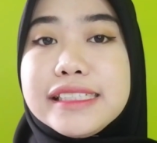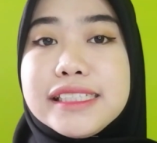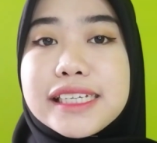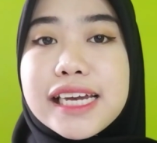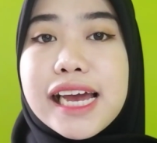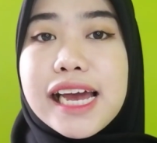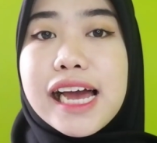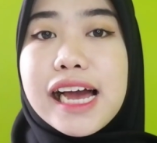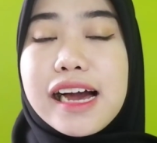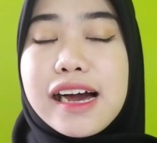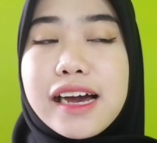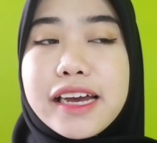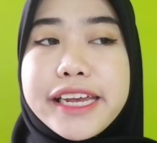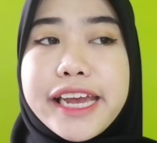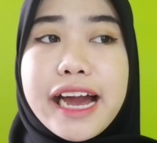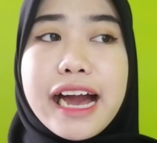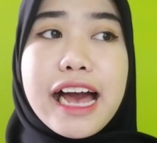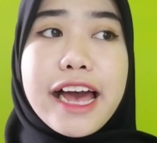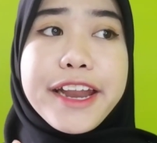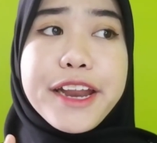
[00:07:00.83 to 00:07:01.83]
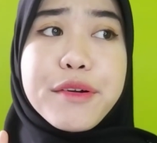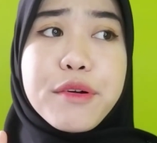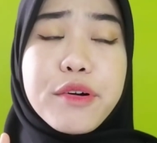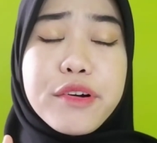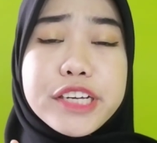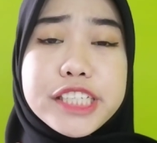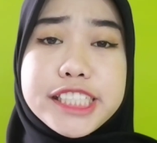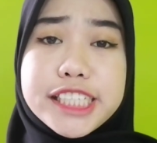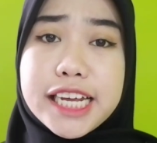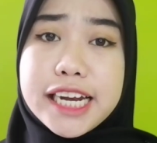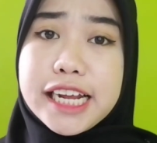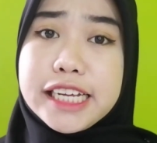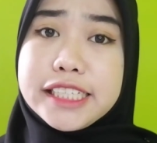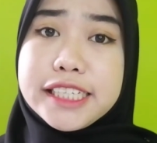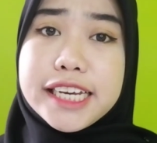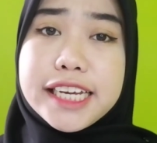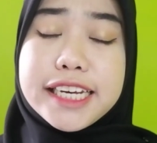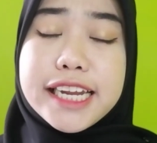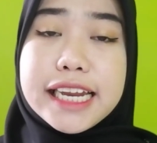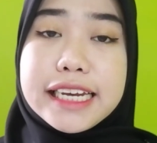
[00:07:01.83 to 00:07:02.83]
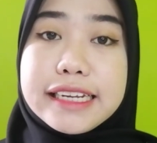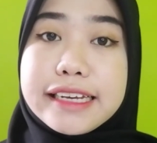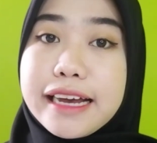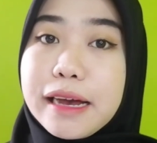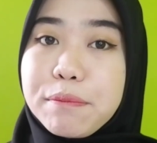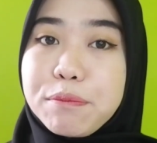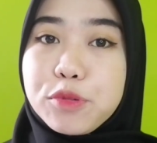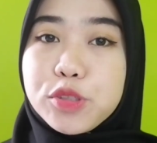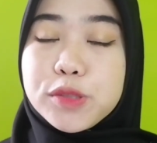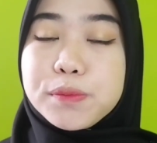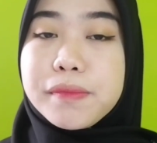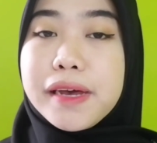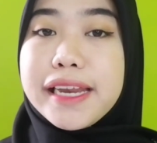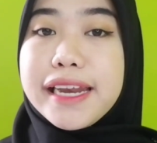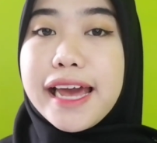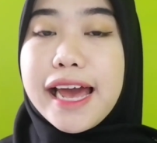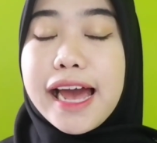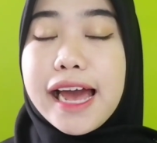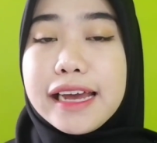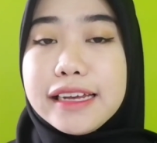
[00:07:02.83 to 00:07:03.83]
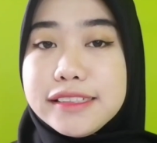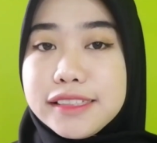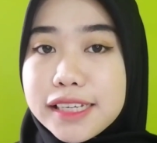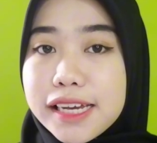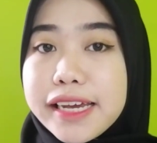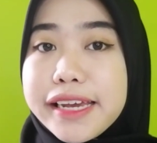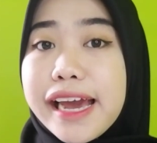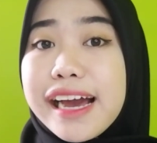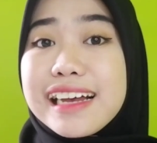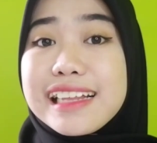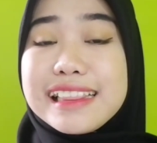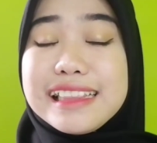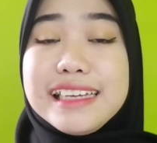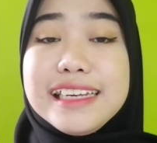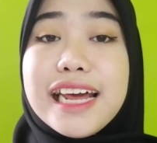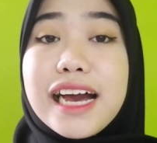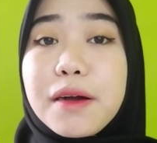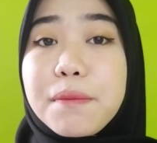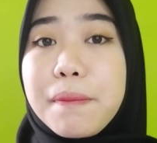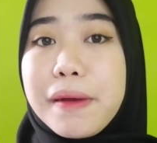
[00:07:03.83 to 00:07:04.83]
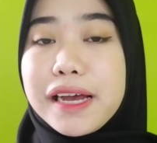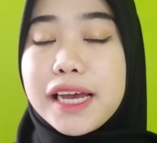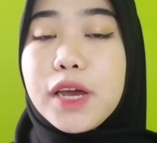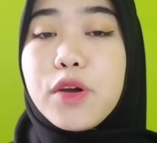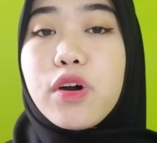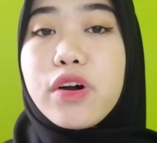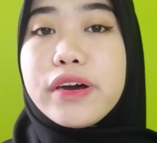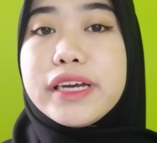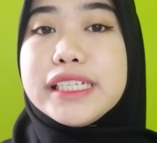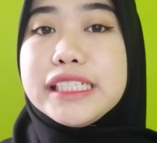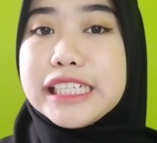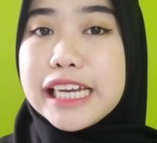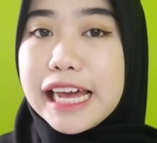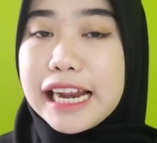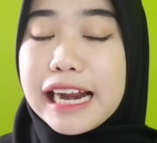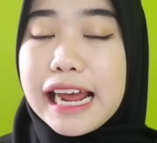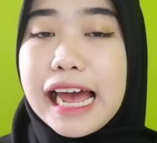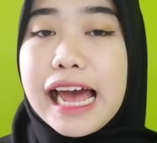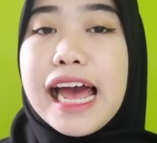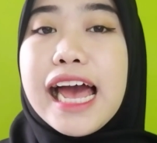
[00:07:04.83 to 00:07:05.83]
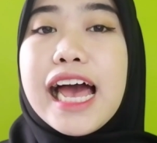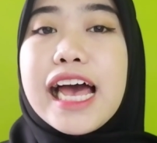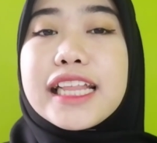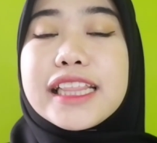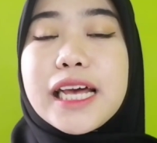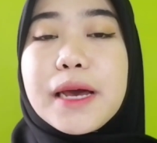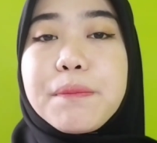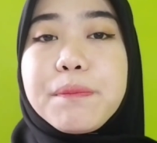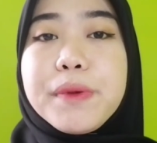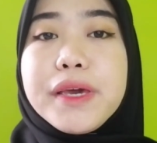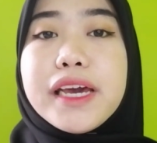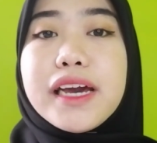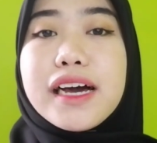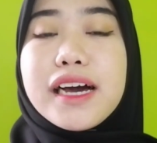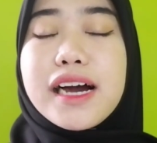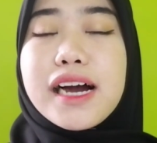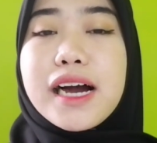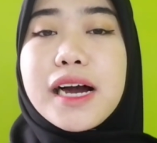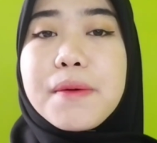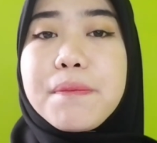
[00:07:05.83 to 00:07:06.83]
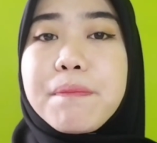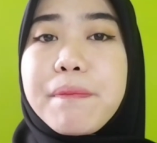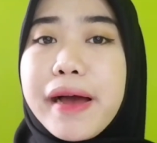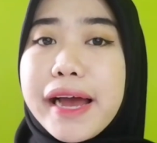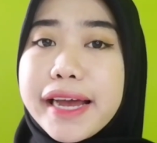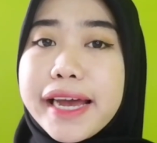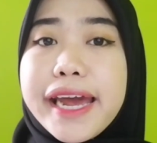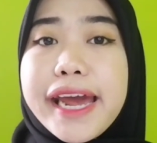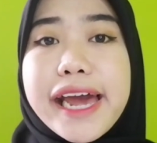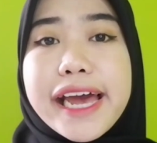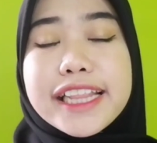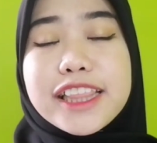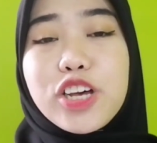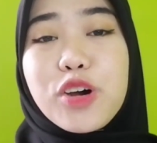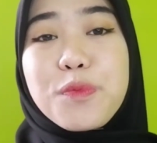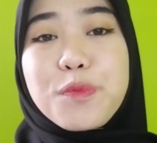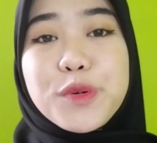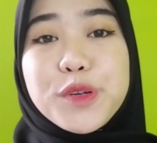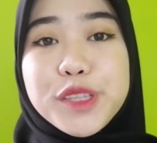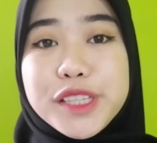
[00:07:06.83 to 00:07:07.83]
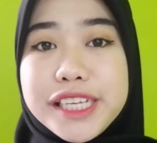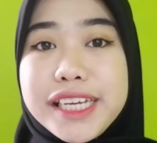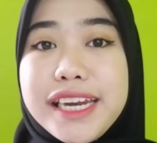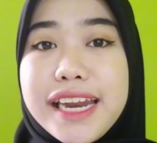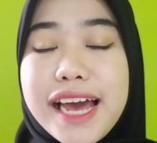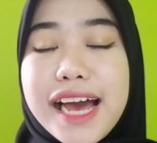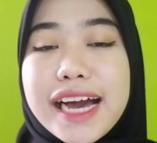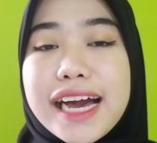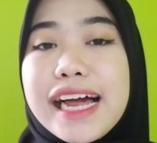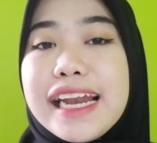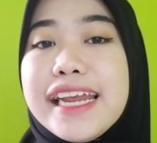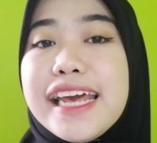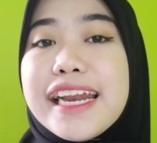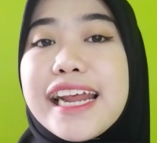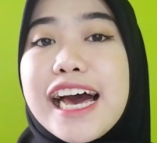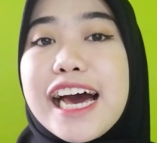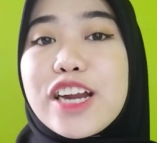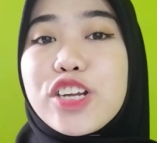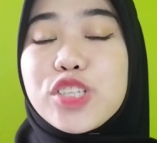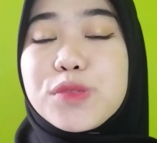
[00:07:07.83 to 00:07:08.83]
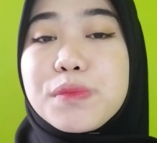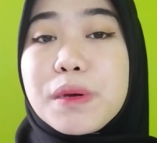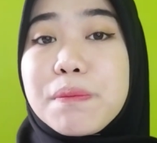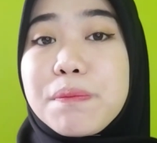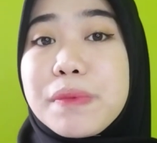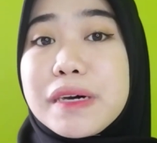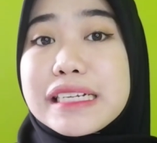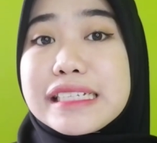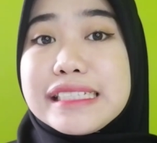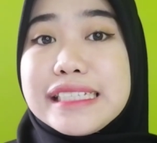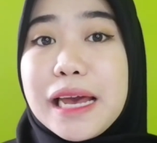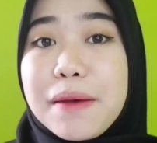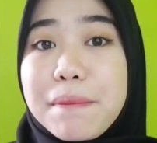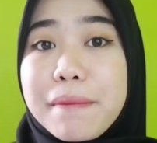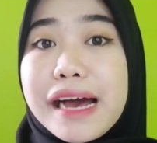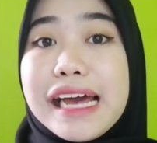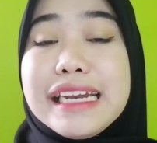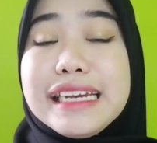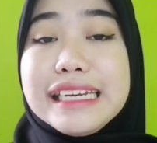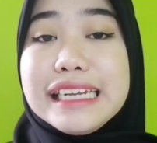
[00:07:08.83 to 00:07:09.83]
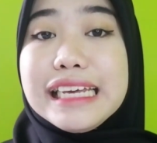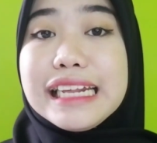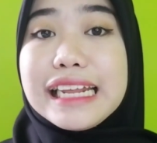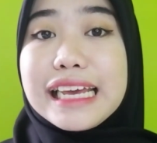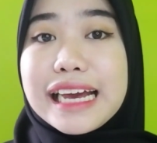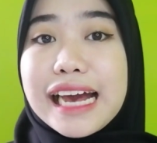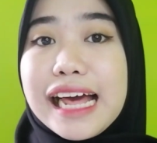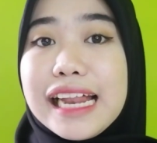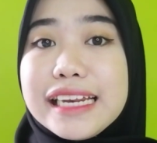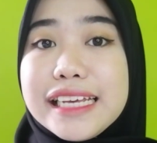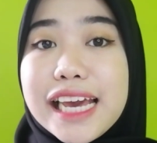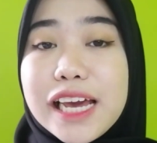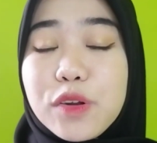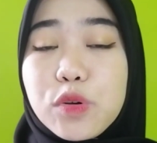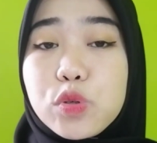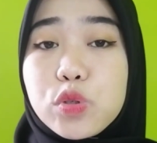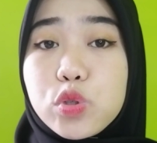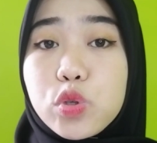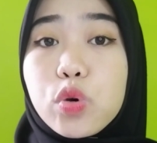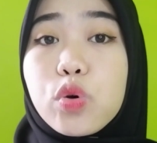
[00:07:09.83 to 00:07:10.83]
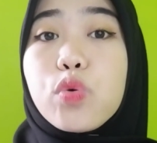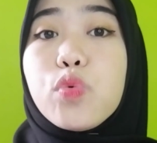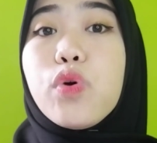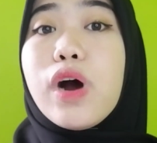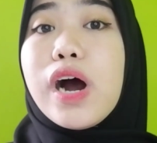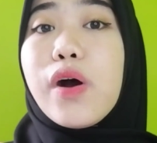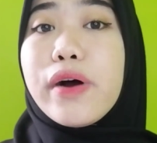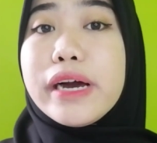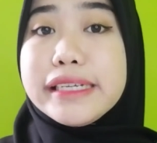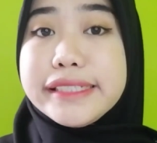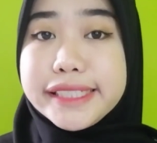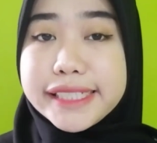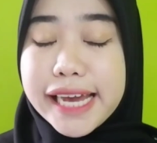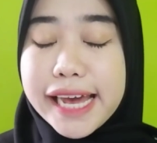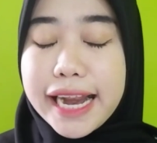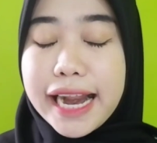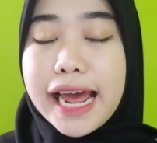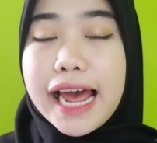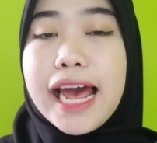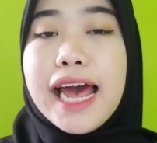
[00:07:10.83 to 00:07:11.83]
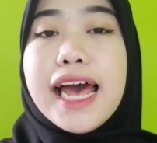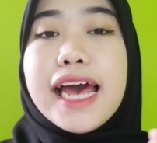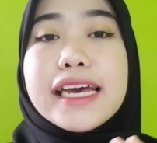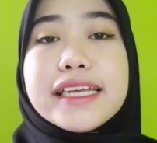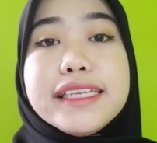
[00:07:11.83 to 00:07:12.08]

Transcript: aja uh, yang ada wawancaranya dan di kampus mana aja yang tidak pakai wawancara tapi uh, pakai ataupun tidak, kalian harus mempersiapkan diri kalian untuk wawancara.